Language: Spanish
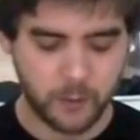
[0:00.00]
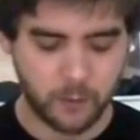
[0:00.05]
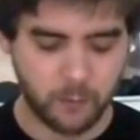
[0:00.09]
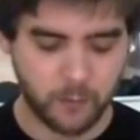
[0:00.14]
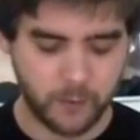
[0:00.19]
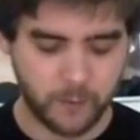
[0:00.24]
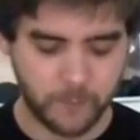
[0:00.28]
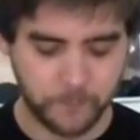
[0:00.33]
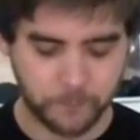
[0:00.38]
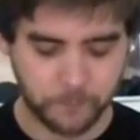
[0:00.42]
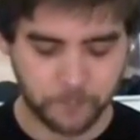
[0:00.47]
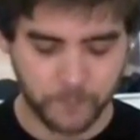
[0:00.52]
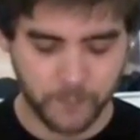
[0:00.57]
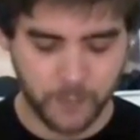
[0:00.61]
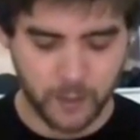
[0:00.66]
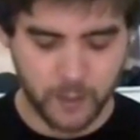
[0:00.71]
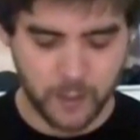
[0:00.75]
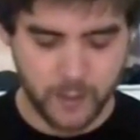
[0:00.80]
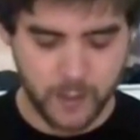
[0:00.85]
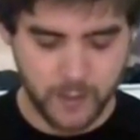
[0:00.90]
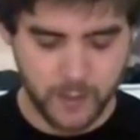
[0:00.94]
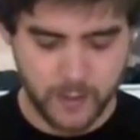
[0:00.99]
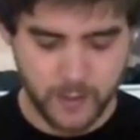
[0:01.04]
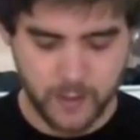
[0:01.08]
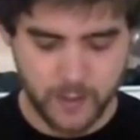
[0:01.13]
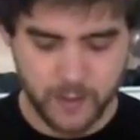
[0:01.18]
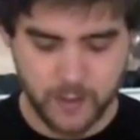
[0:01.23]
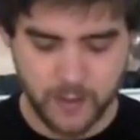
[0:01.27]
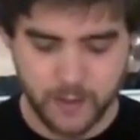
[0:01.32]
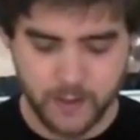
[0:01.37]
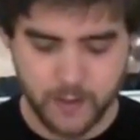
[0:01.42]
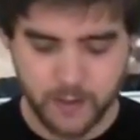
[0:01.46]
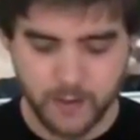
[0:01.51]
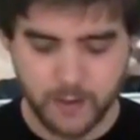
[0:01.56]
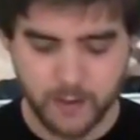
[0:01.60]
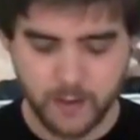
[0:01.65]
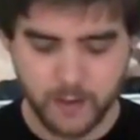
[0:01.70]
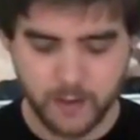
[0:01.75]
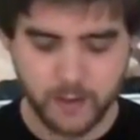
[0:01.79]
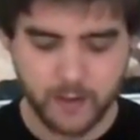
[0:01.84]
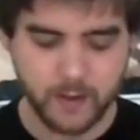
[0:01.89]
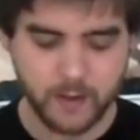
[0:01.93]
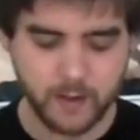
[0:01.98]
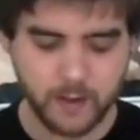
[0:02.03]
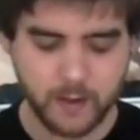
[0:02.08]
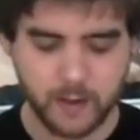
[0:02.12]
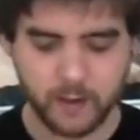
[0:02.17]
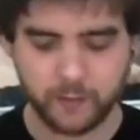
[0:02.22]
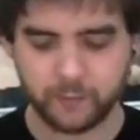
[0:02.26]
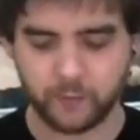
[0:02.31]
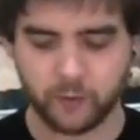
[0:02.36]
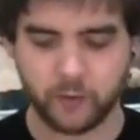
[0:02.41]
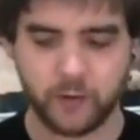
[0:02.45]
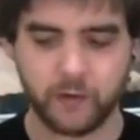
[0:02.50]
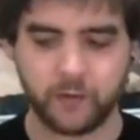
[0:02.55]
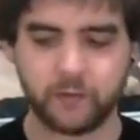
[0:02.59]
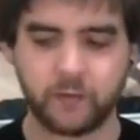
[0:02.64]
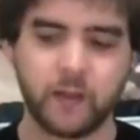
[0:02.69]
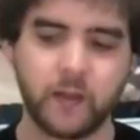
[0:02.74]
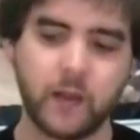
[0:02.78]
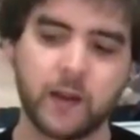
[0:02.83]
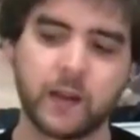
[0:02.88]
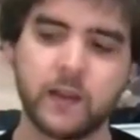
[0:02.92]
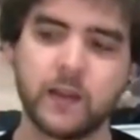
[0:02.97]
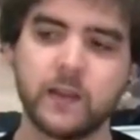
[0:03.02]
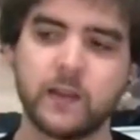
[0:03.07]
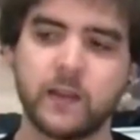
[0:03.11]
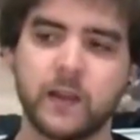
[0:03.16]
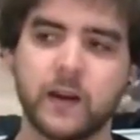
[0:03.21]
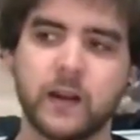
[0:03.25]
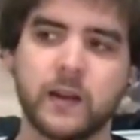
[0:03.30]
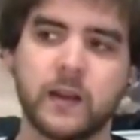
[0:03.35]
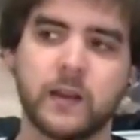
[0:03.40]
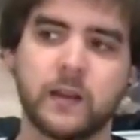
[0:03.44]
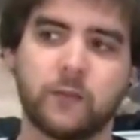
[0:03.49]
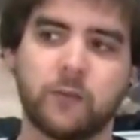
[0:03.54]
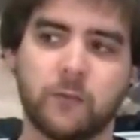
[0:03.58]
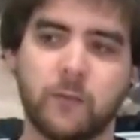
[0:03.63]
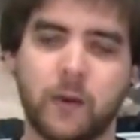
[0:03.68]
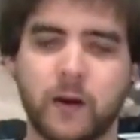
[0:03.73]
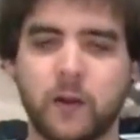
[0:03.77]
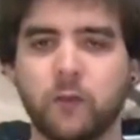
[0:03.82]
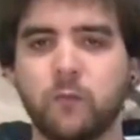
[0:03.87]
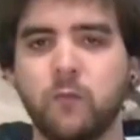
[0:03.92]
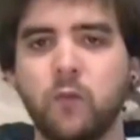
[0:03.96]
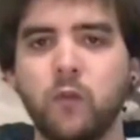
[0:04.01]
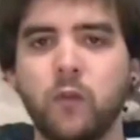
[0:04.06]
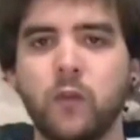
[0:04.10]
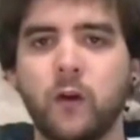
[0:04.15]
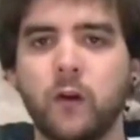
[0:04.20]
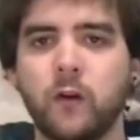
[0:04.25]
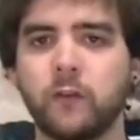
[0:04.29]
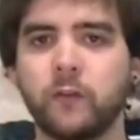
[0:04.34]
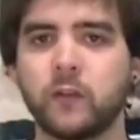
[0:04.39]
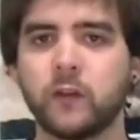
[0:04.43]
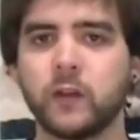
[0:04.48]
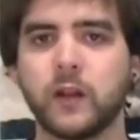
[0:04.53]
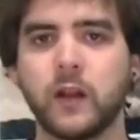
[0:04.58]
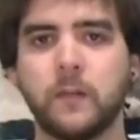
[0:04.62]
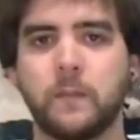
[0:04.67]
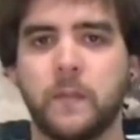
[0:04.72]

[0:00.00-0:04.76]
Pero bueno, eh, eso, este de aquí tiene, son varios mundos.